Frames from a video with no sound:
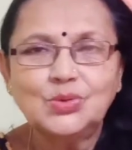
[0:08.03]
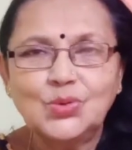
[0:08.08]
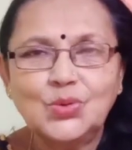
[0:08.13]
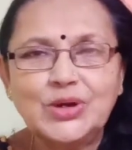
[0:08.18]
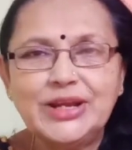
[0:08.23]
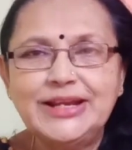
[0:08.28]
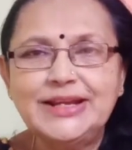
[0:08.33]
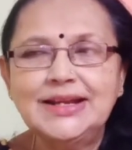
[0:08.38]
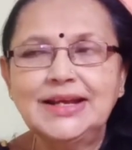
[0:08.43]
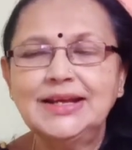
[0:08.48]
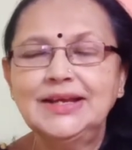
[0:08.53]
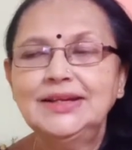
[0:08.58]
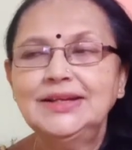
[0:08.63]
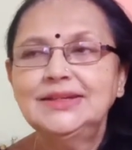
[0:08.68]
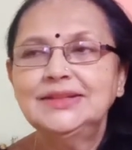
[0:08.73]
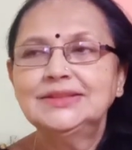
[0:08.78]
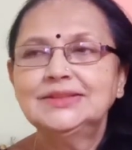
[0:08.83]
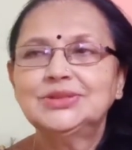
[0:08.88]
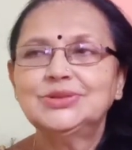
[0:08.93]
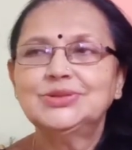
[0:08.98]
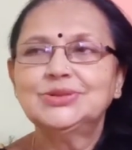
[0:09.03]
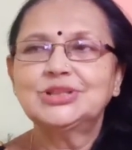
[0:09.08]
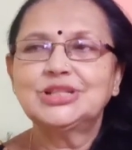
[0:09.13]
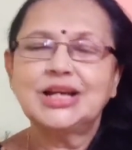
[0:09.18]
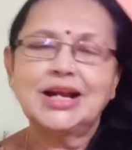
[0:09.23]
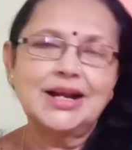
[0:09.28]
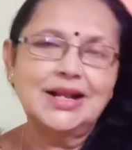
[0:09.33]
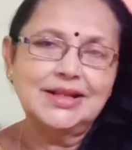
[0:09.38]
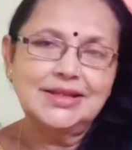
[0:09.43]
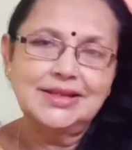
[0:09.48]
করি না তো
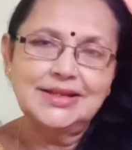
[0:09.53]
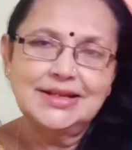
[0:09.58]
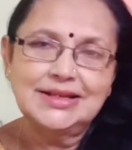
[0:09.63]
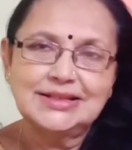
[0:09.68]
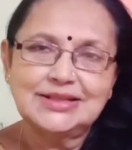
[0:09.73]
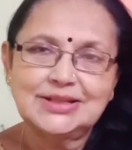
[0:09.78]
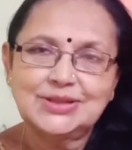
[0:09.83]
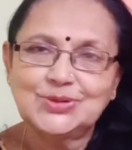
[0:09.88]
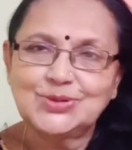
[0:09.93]
সারাদিন আর